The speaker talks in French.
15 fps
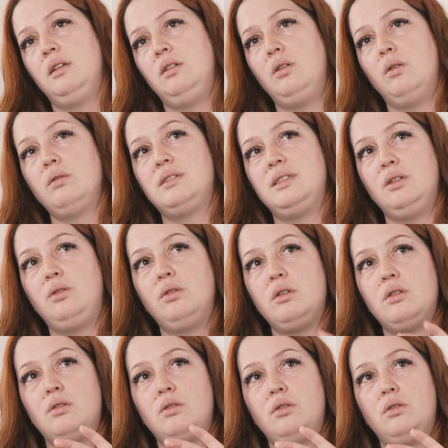Donc, tu sais,
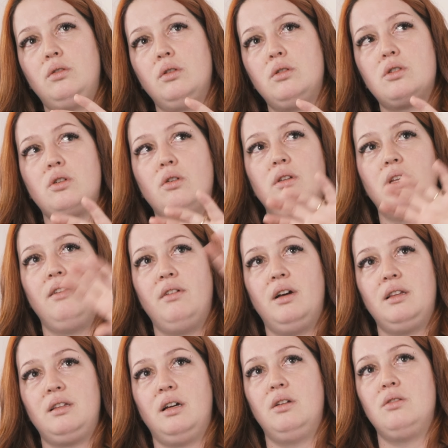tout ce qu'on avait
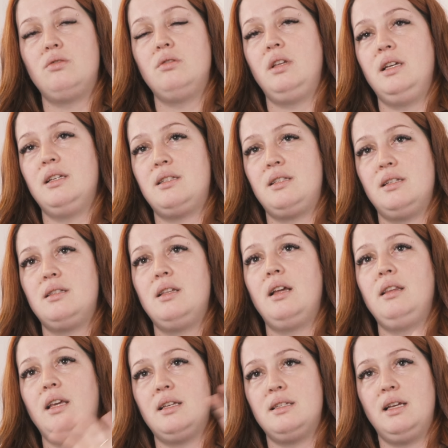entendu dans les six
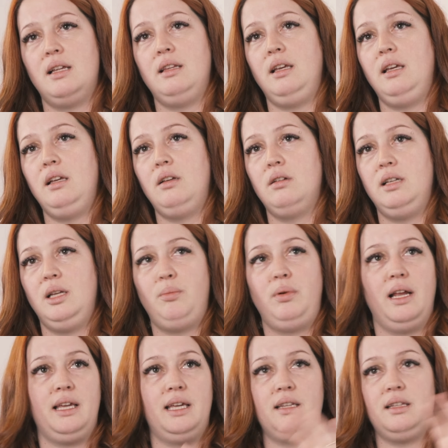dernières années, les
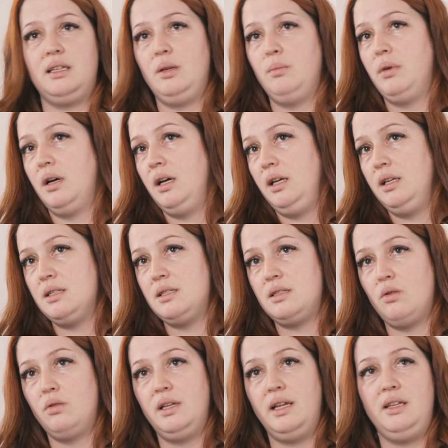plaquettes qui baissent,
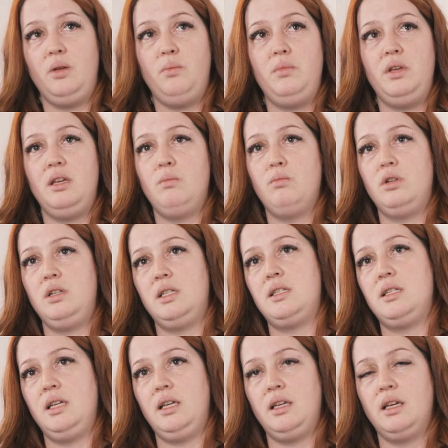son anémie
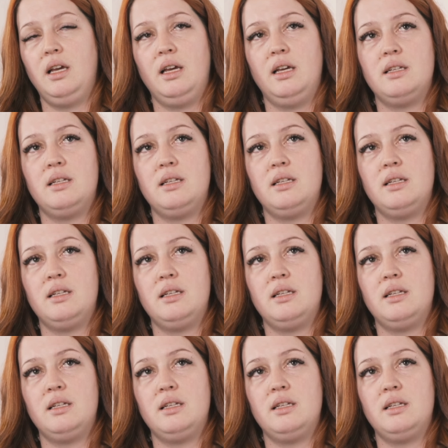hémolytique,